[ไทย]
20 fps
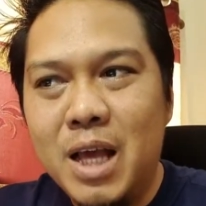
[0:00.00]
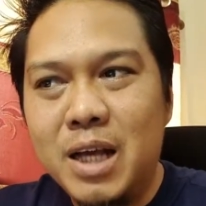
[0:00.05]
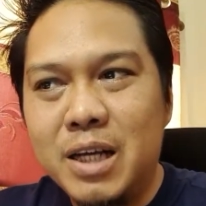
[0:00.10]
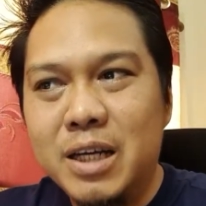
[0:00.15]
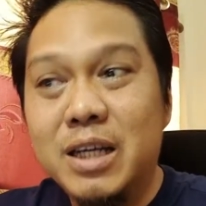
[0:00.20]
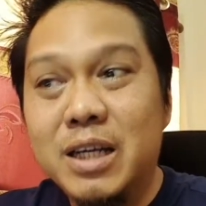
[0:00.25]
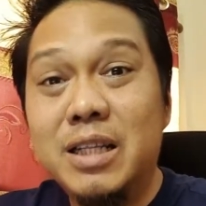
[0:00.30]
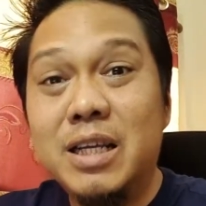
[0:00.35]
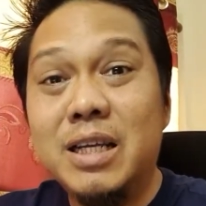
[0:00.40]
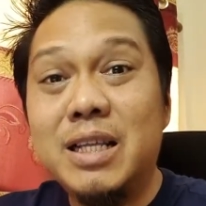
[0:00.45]

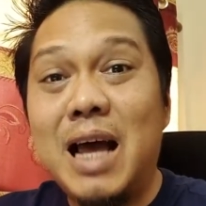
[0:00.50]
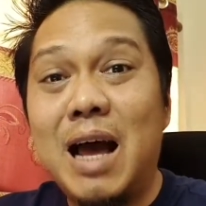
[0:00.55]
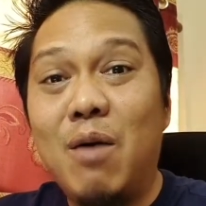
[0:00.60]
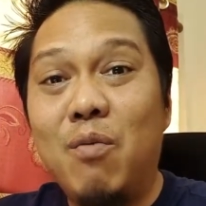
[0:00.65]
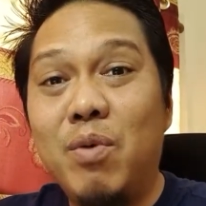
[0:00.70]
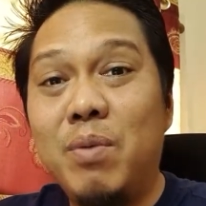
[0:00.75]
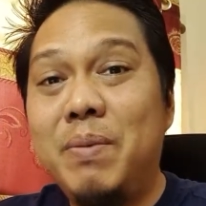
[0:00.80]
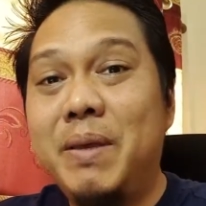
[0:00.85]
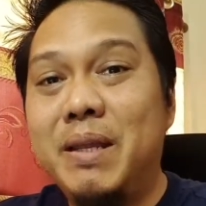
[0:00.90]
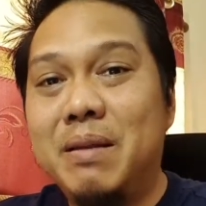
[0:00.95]
คือถ้าถาม
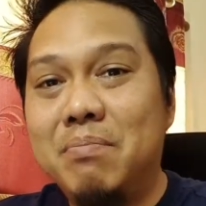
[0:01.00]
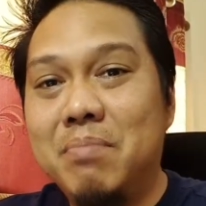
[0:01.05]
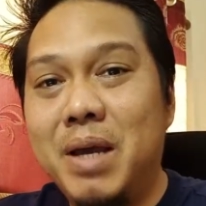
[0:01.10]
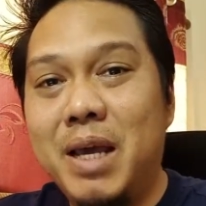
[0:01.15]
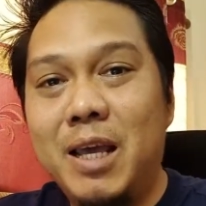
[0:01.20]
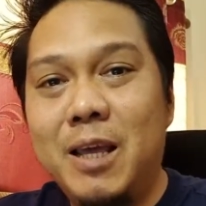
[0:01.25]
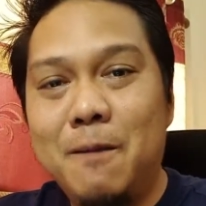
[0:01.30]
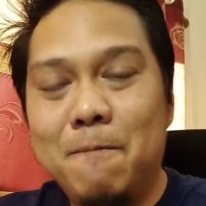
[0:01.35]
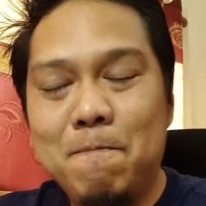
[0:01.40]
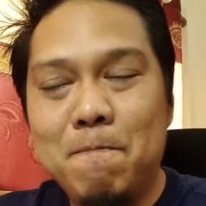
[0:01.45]
ว่าผิดไหม
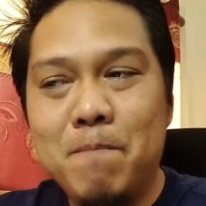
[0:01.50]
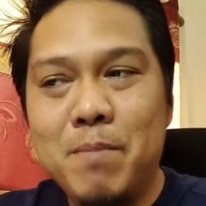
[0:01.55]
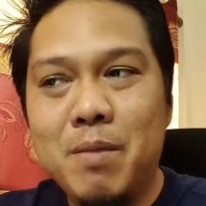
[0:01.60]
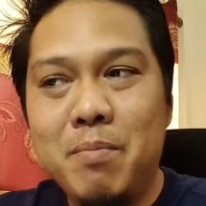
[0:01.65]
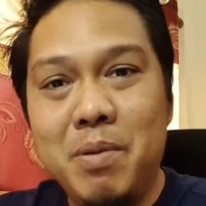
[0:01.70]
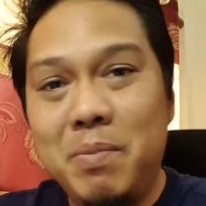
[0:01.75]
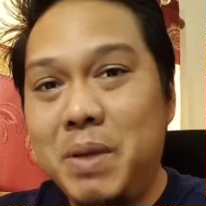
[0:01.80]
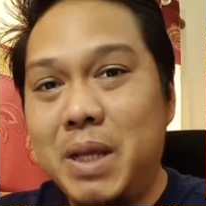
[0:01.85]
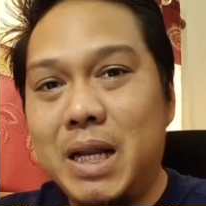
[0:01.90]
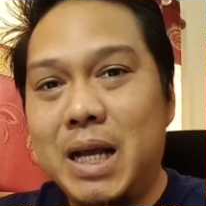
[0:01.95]

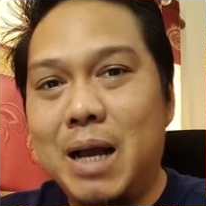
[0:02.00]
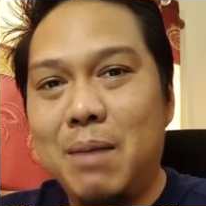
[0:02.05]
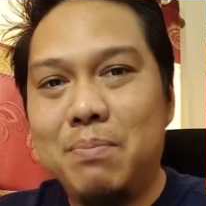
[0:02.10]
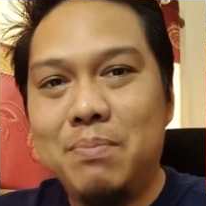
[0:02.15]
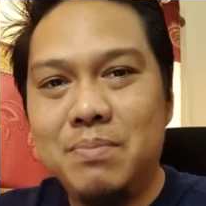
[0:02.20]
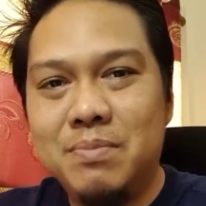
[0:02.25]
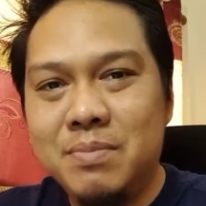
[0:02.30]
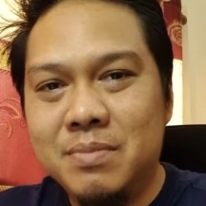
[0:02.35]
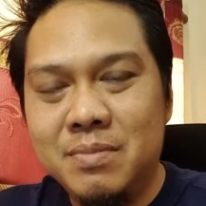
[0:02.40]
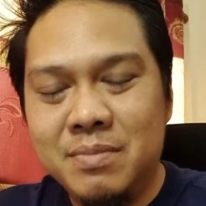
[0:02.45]
ไม่ผิดครับ
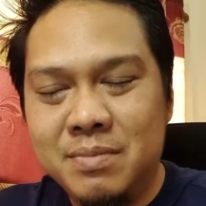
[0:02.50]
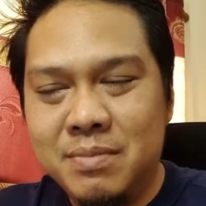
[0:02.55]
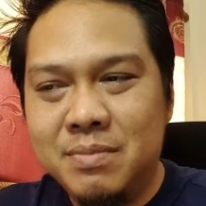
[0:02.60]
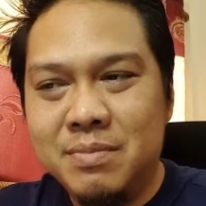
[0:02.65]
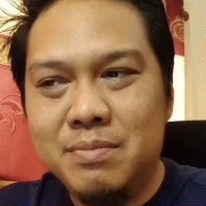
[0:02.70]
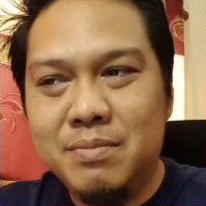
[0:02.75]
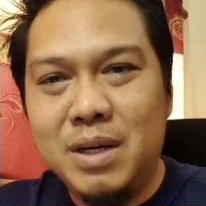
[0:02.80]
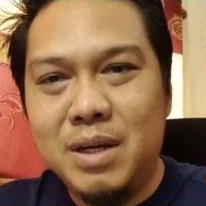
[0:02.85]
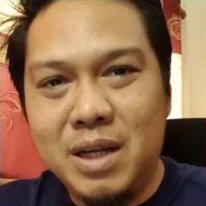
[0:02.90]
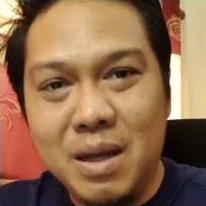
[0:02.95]

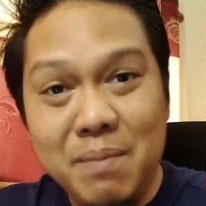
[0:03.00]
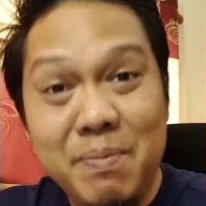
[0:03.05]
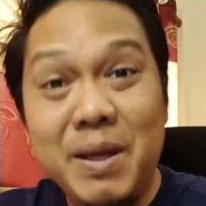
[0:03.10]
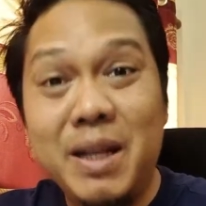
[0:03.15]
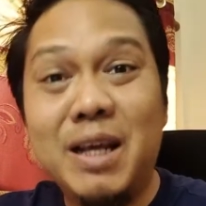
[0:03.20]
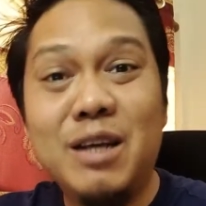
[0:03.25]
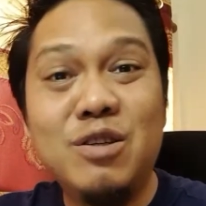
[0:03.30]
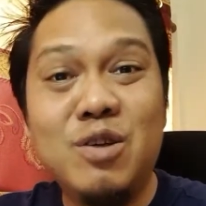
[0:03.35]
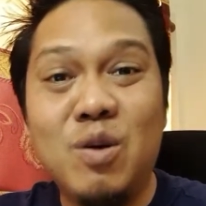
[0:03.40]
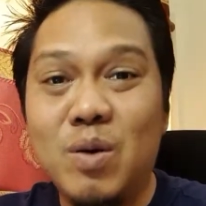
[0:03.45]
มันก็เป็น
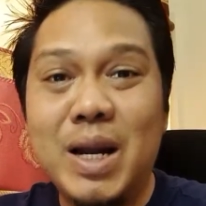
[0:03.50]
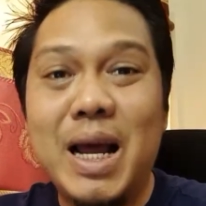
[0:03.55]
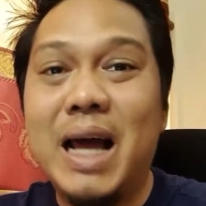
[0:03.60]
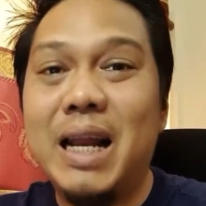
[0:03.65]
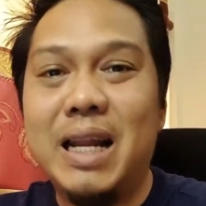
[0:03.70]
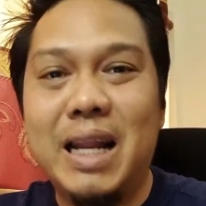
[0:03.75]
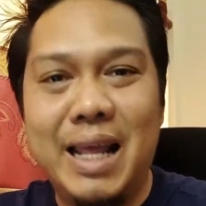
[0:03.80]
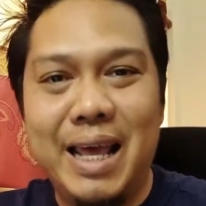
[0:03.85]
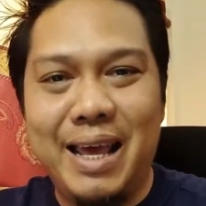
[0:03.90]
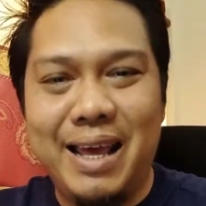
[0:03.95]
ทั้งสองด้าน
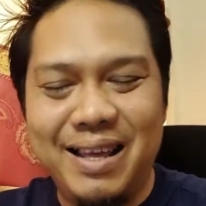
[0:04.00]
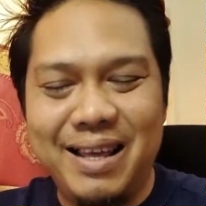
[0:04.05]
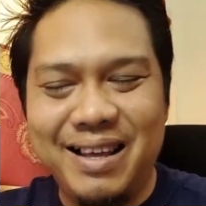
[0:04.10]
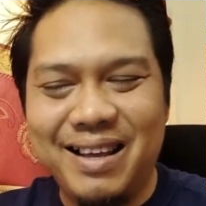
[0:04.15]
นั่นแหละ